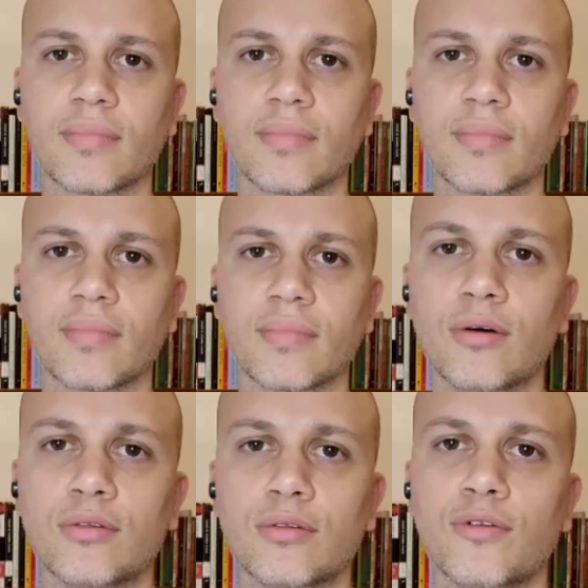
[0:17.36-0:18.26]
desde
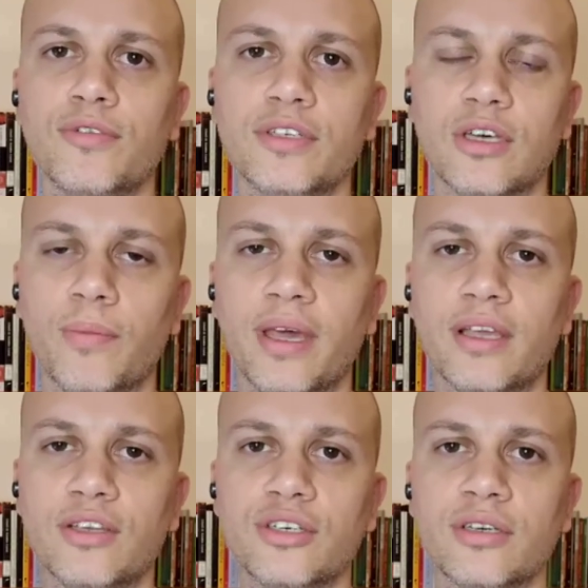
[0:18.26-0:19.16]
2009 então estou
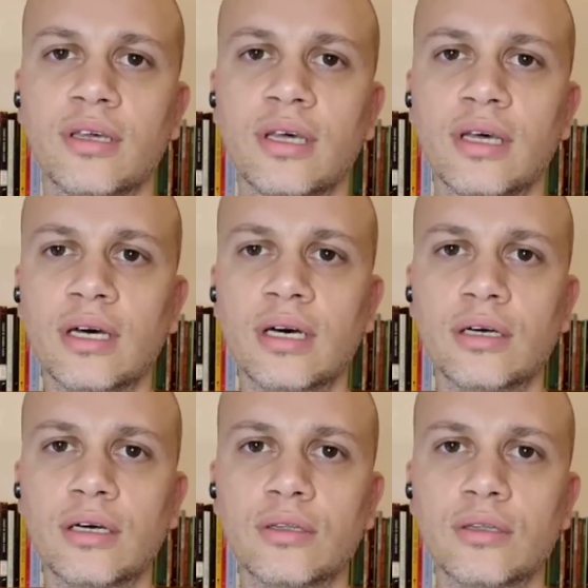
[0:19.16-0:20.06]
oficialmente
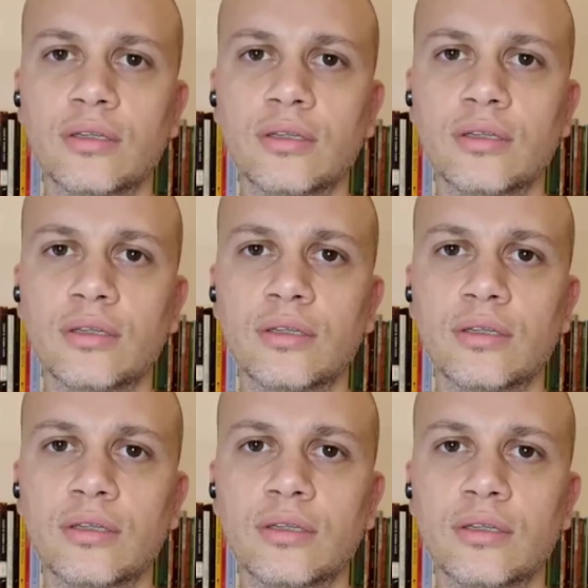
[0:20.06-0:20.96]
no mundo do
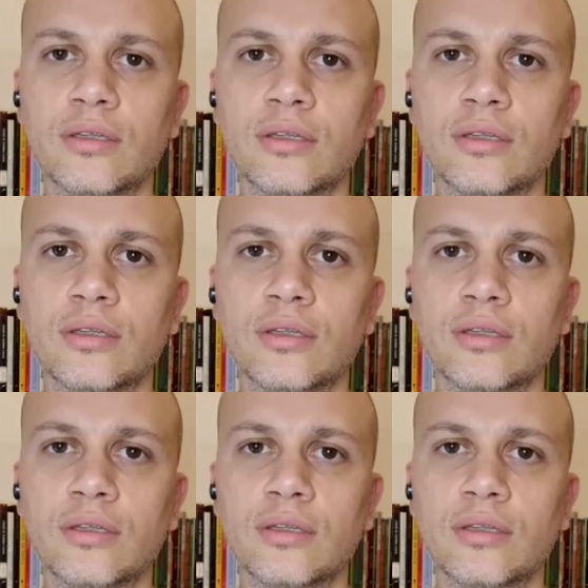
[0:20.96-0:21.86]
livro.
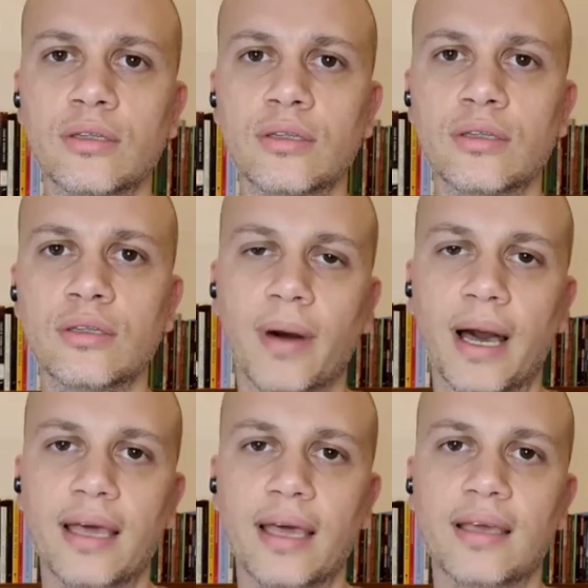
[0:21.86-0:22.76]
Uh, hoje não
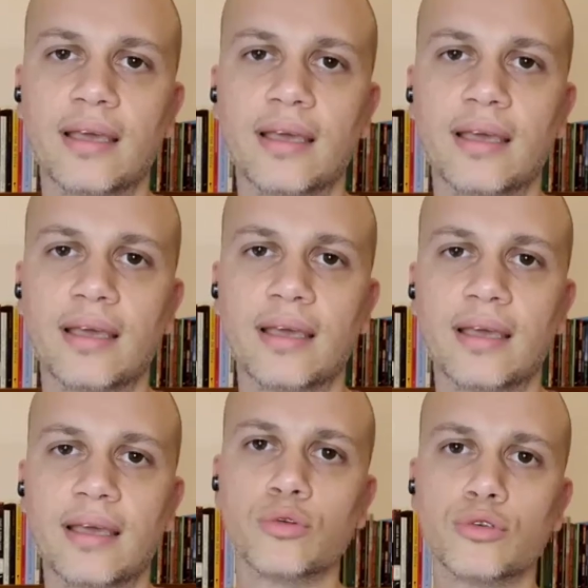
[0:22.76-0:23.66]
vivo mais
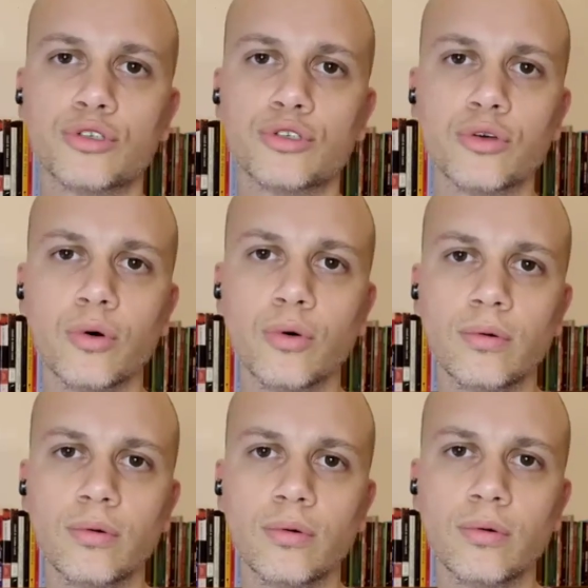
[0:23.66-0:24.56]

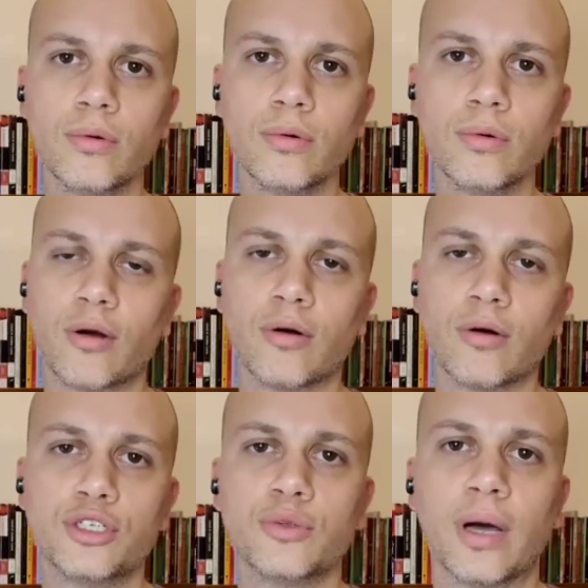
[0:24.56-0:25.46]
no Sul,
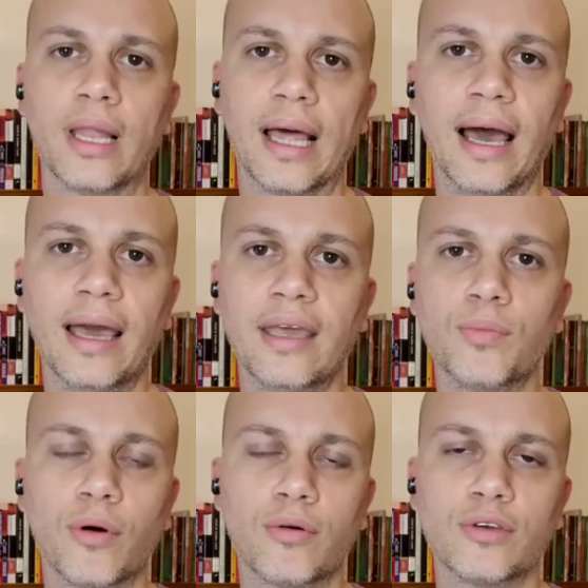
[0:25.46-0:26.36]
a editora
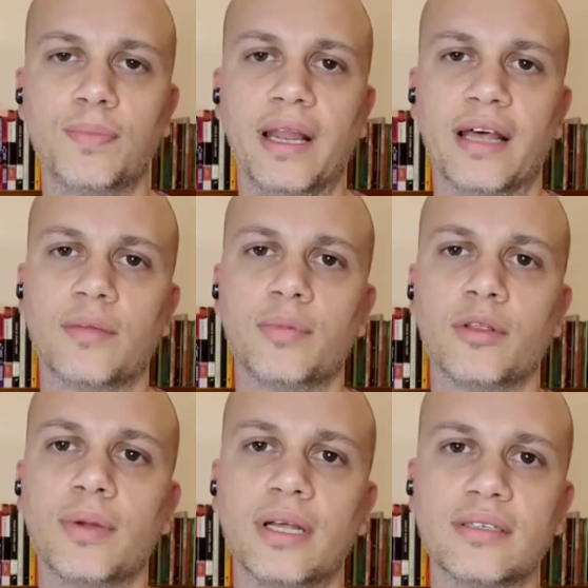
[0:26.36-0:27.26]
continua lá e um pouco
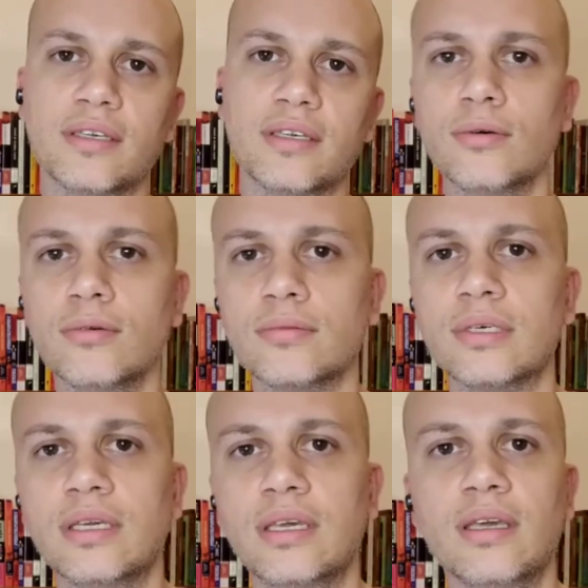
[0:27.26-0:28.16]
espalhada pelo
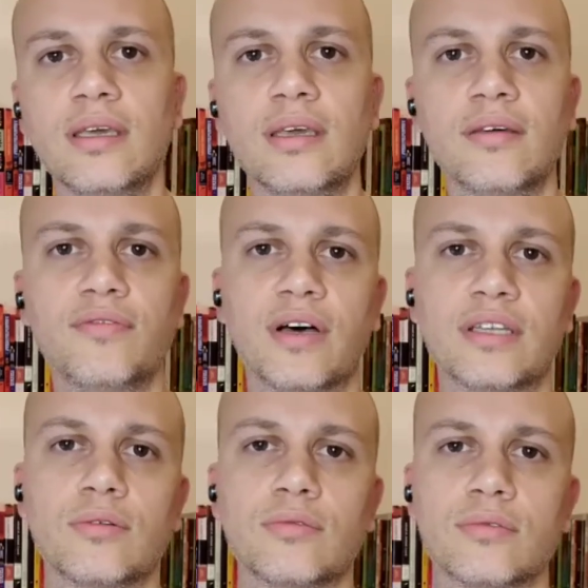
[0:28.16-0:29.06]
Brasil e
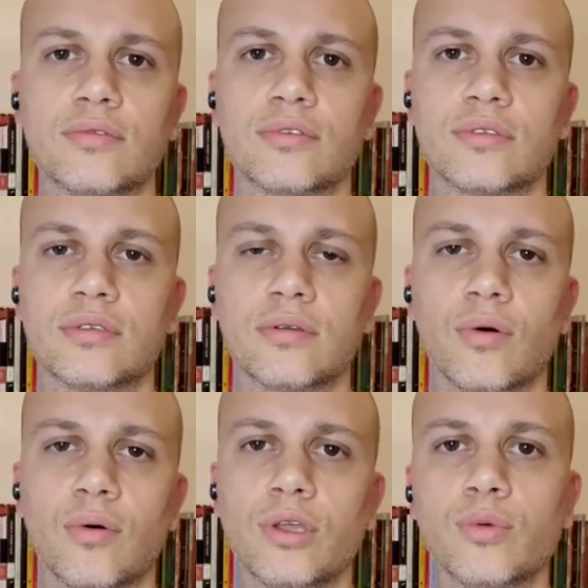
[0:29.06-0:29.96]
faz alguns
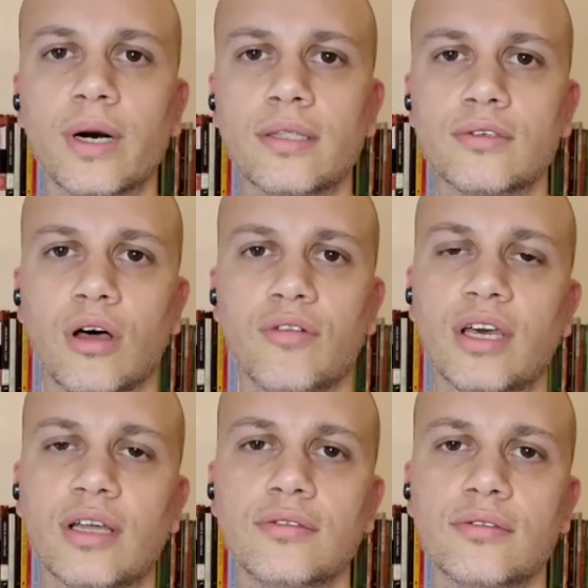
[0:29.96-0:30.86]
oito anos, nove
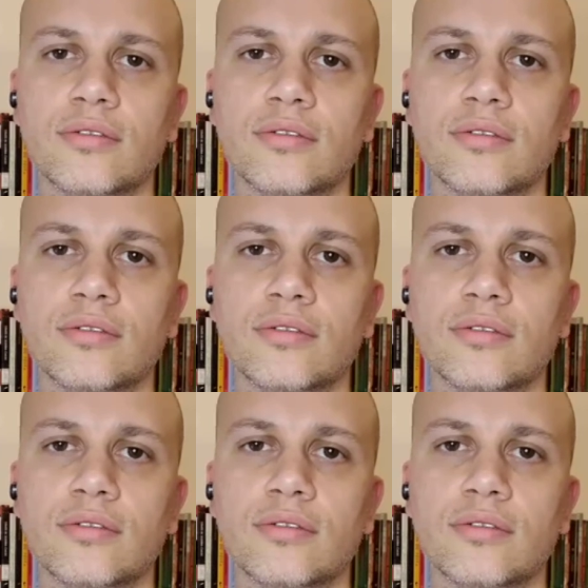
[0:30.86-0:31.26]
anos